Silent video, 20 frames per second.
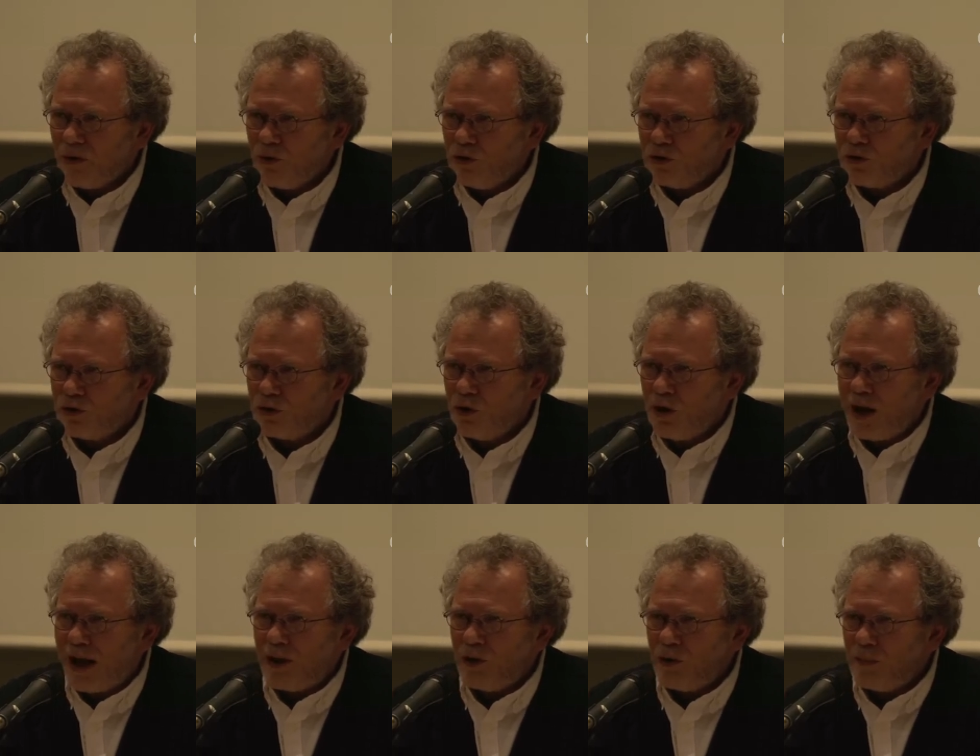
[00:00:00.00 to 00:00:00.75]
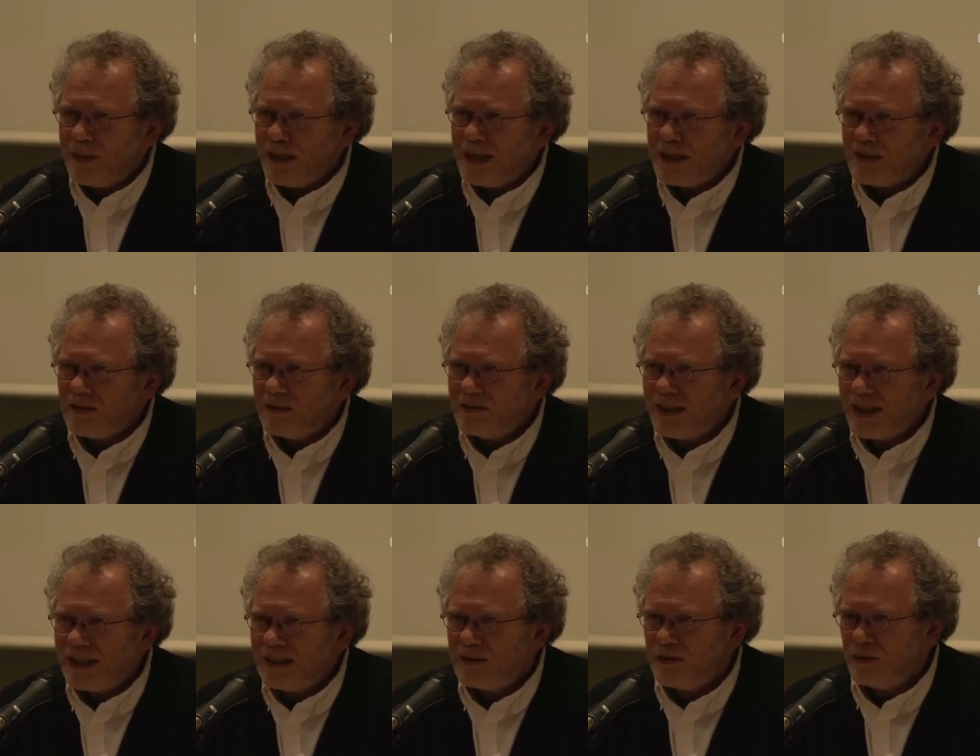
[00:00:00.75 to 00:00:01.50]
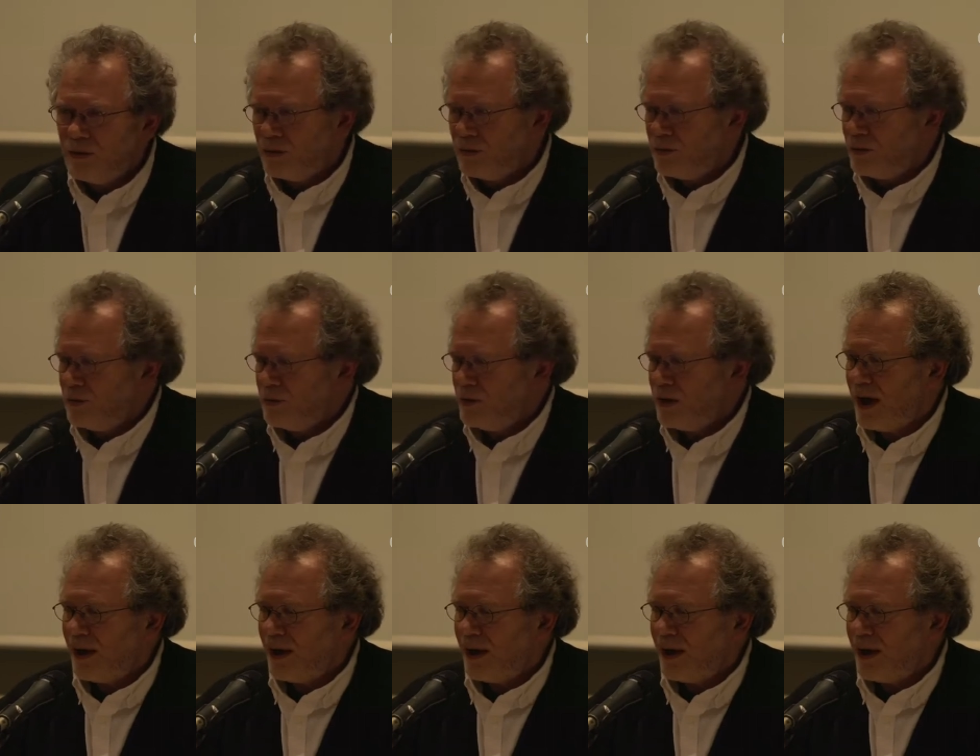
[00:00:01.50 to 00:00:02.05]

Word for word: ce que la représentation,